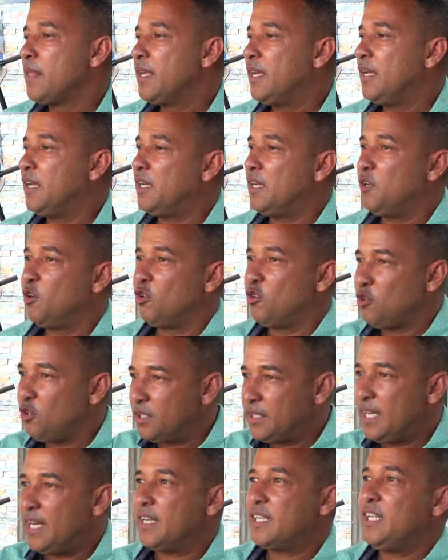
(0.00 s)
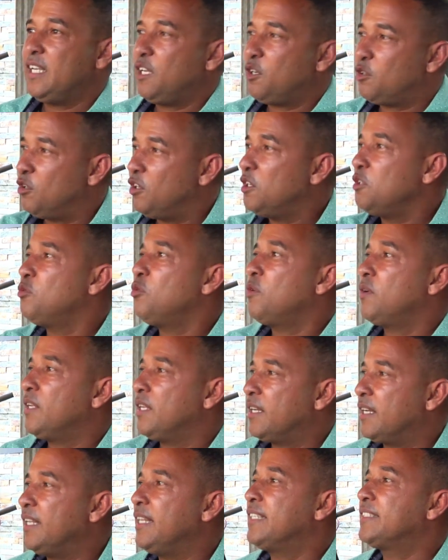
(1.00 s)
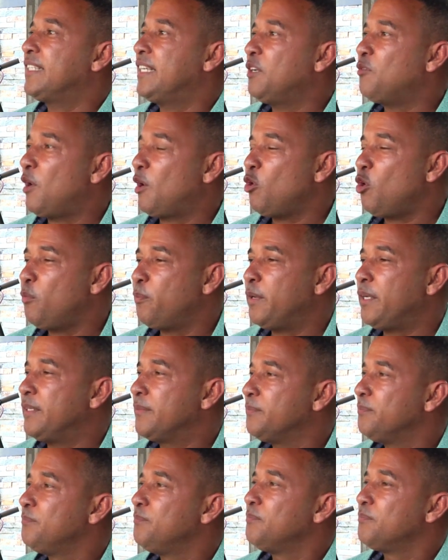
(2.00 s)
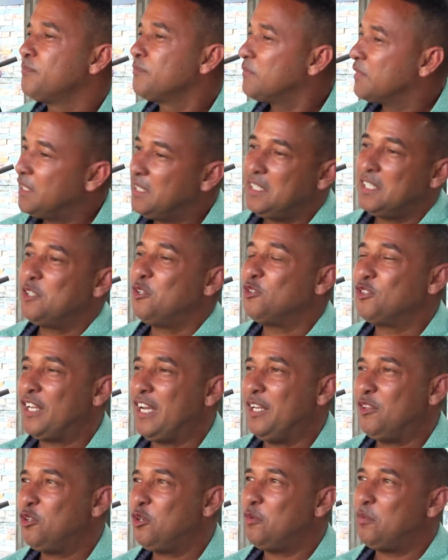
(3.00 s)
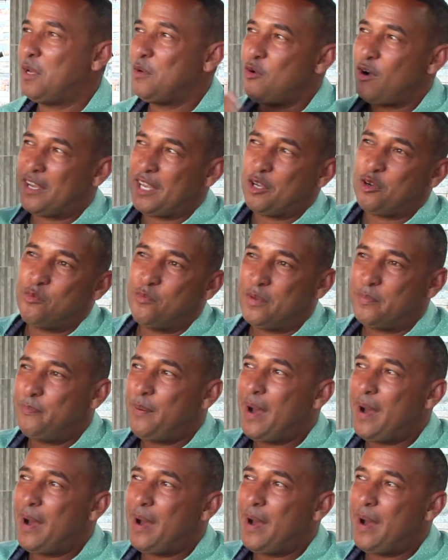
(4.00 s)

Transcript: Eh, los dos están aquí en el Colegio Renacén Juan López. Y contento, vivo aquí con mis